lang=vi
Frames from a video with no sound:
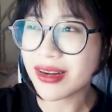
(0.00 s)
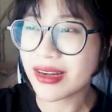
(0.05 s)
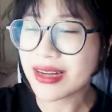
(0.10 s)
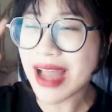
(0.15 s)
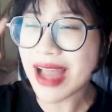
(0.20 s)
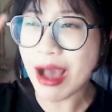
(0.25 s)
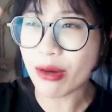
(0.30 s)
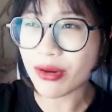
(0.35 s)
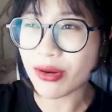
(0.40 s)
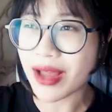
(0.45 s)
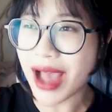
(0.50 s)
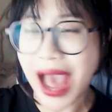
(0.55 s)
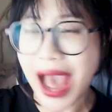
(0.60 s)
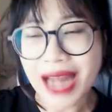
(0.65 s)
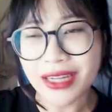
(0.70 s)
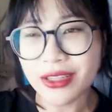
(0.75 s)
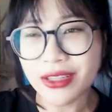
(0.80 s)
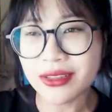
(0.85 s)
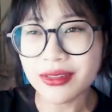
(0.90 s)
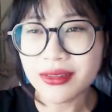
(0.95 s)
nào là
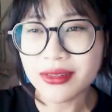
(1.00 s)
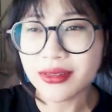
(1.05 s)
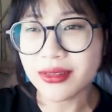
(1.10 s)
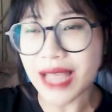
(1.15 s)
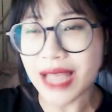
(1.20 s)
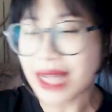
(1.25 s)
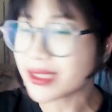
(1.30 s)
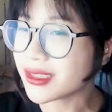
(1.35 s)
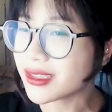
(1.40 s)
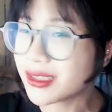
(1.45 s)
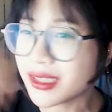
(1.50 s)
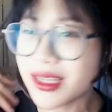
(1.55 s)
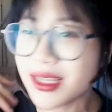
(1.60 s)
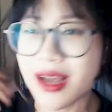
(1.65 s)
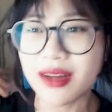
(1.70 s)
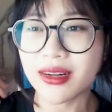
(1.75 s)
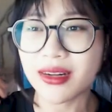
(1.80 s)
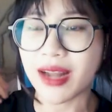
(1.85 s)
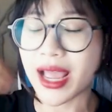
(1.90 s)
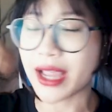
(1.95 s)
ăn ăn
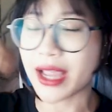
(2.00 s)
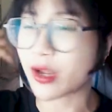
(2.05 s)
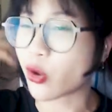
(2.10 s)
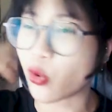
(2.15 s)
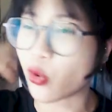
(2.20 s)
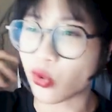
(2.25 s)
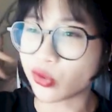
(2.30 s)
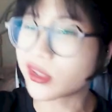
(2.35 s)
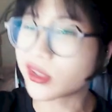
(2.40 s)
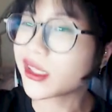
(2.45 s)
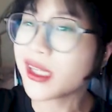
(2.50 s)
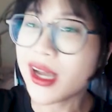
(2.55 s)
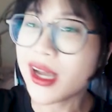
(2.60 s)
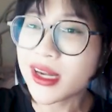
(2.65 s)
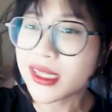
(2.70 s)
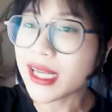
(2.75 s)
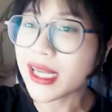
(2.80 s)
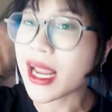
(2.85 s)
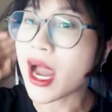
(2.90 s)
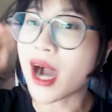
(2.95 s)
riêng này Ngủ
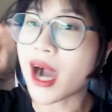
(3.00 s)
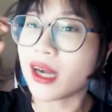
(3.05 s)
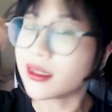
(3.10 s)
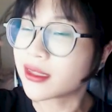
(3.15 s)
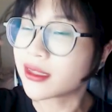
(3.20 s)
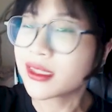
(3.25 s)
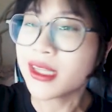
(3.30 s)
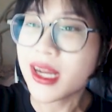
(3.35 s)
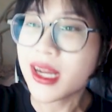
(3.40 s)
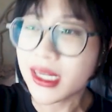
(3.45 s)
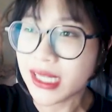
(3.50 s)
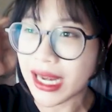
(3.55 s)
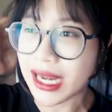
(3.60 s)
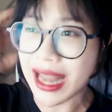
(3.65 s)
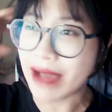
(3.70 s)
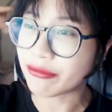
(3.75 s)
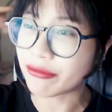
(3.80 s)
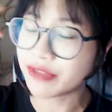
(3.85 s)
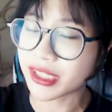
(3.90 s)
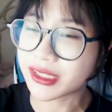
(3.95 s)
riêng này, ở riêng này
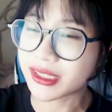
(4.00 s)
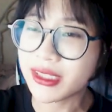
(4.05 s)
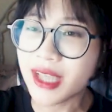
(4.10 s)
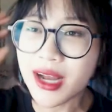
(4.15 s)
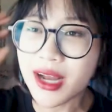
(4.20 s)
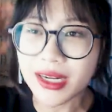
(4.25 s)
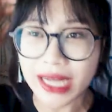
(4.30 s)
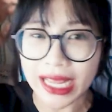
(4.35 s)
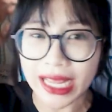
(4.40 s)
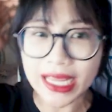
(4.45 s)
Làm việc riêng này